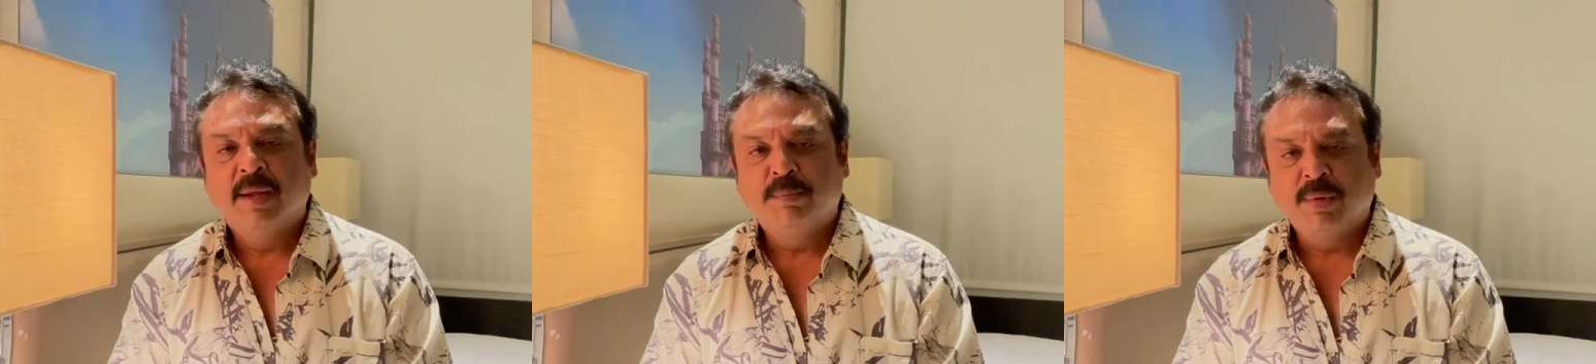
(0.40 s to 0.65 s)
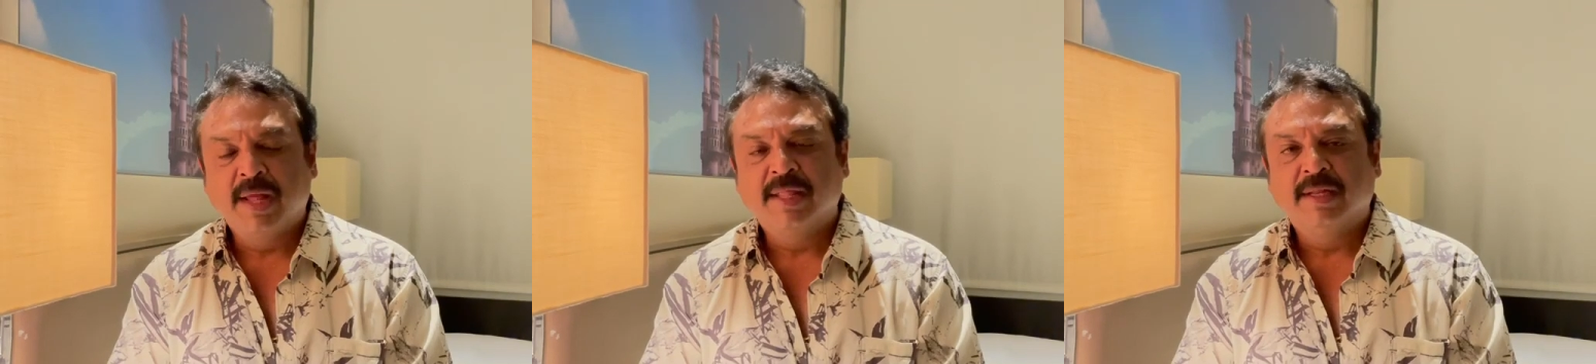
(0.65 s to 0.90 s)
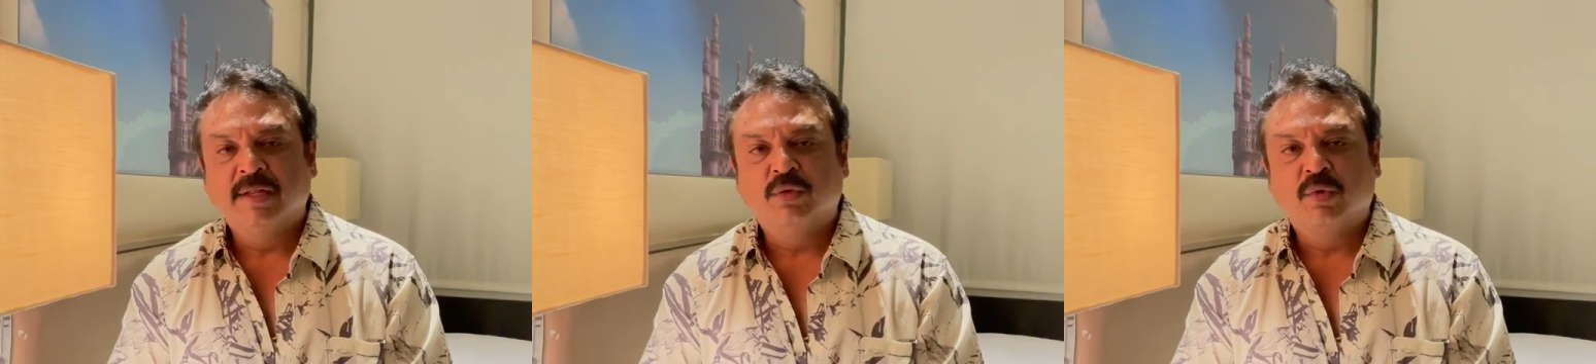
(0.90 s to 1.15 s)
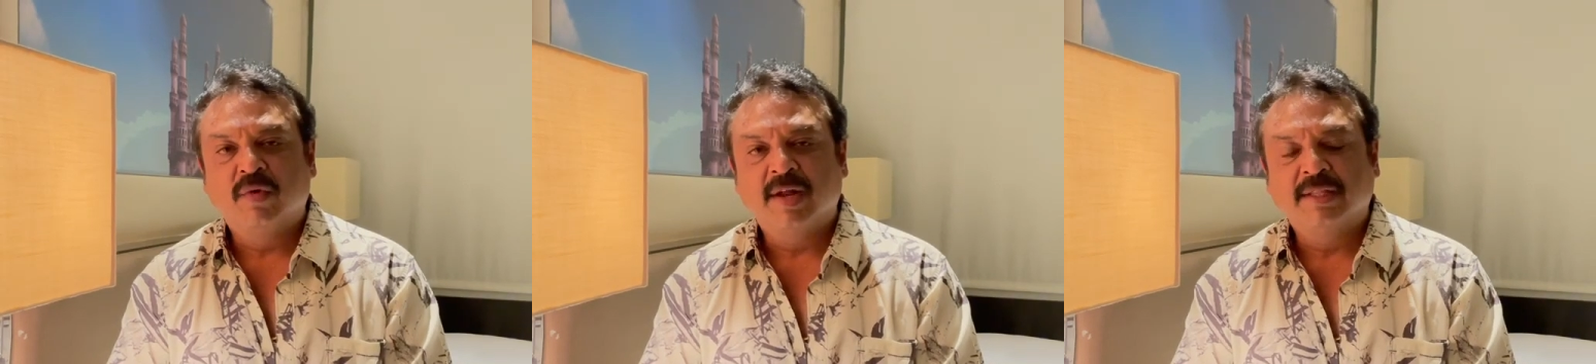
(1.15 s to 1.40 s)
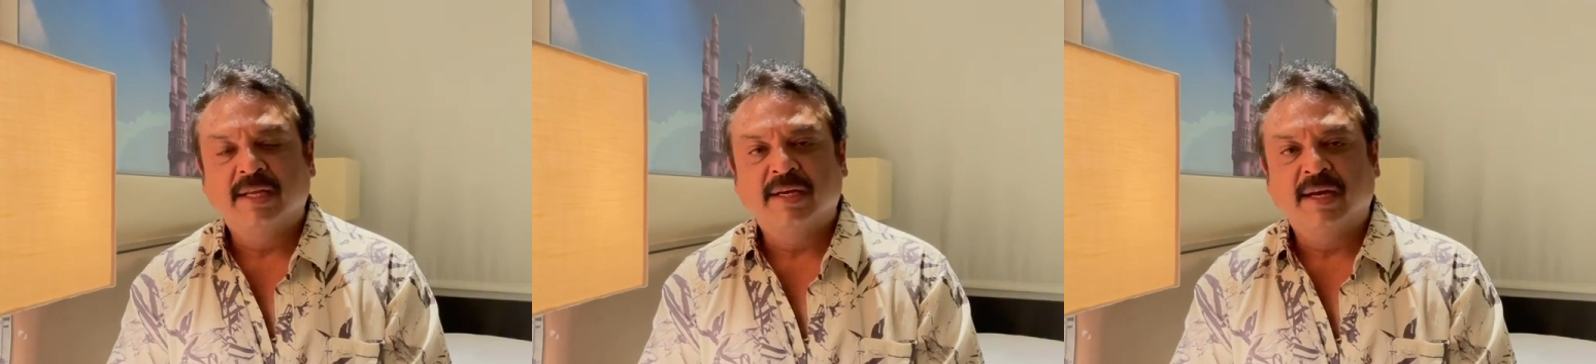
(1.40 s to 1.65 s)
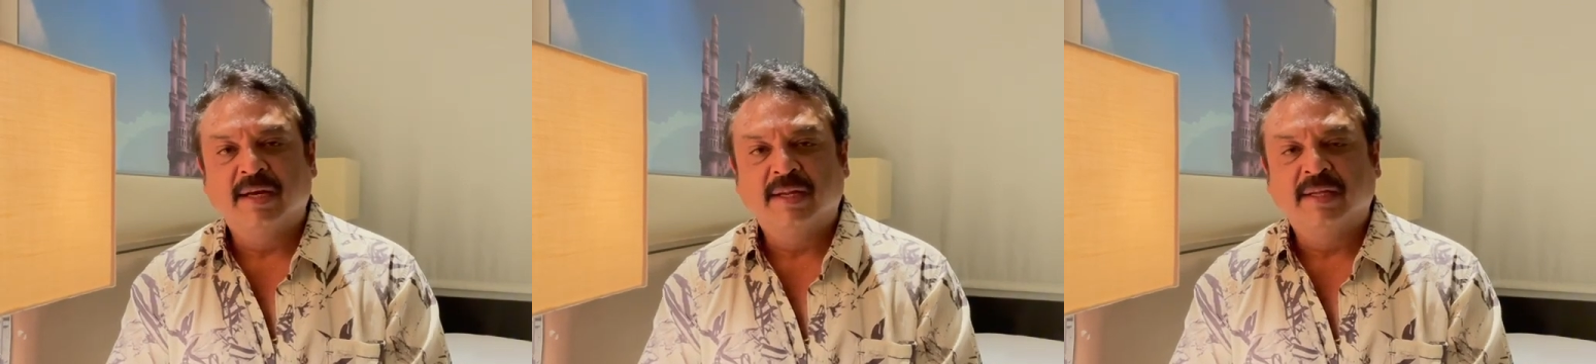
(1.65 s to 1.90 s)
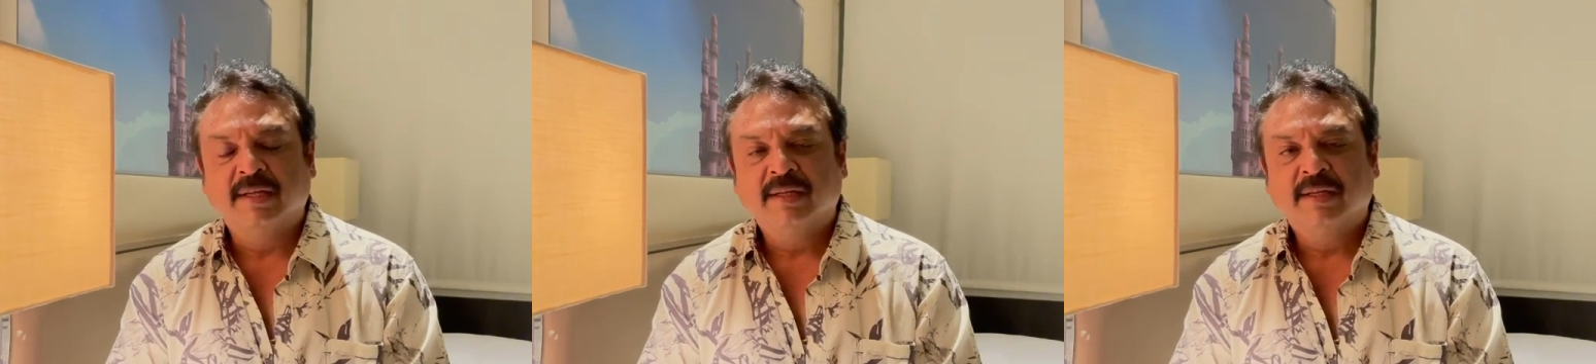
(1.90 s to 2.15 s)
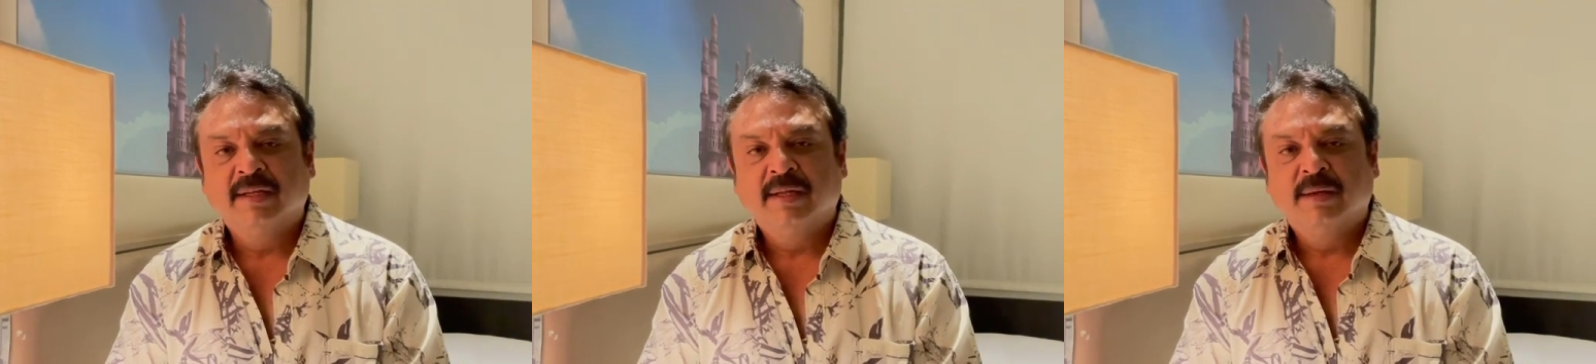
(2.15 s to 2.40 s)
ఇప్పుడే అందిన దుర్వార్త ఏంటంటే
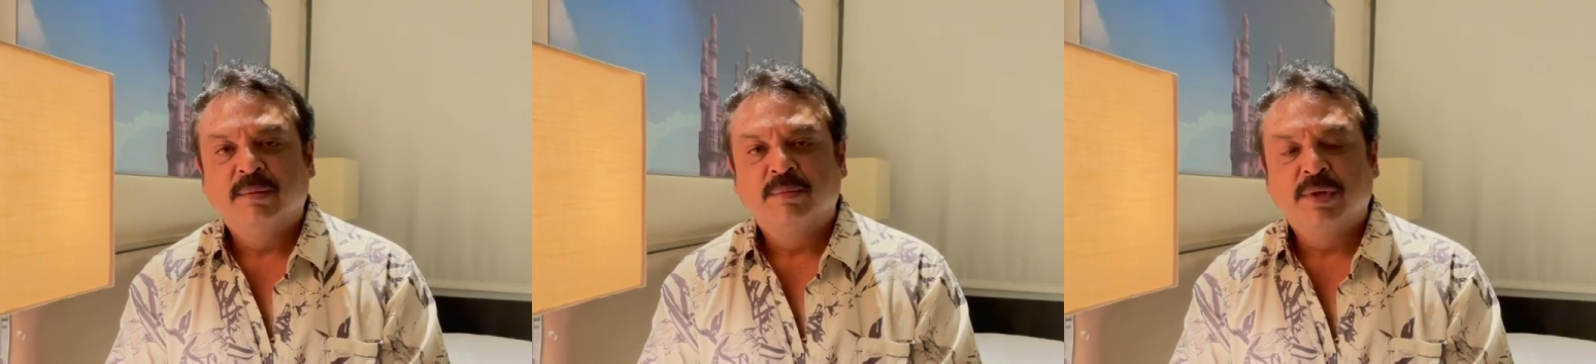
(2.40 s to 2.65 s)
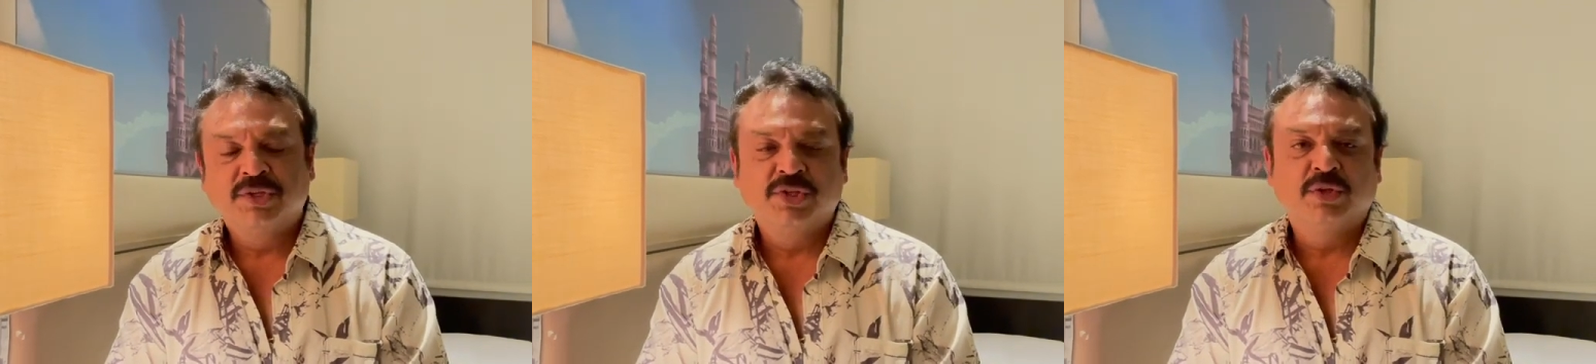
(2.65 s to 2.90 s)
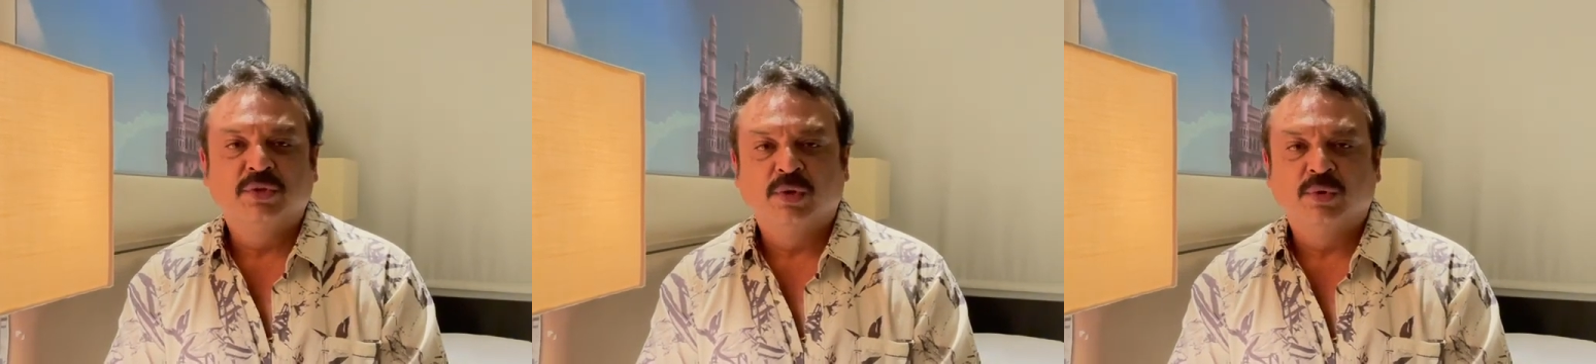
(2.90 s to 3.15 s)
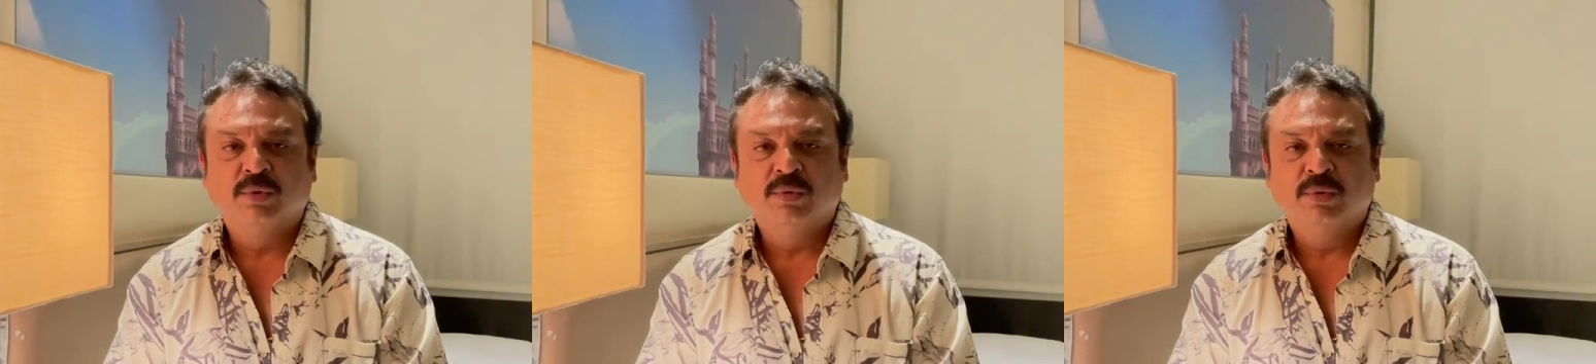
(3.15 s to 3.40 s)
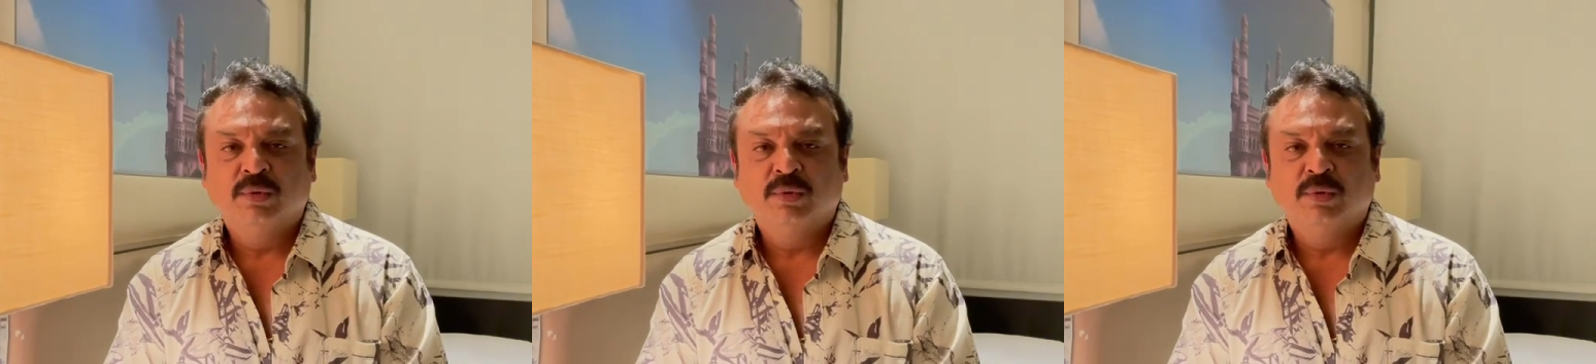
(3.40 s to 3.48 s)
ప్రత్యర్థులు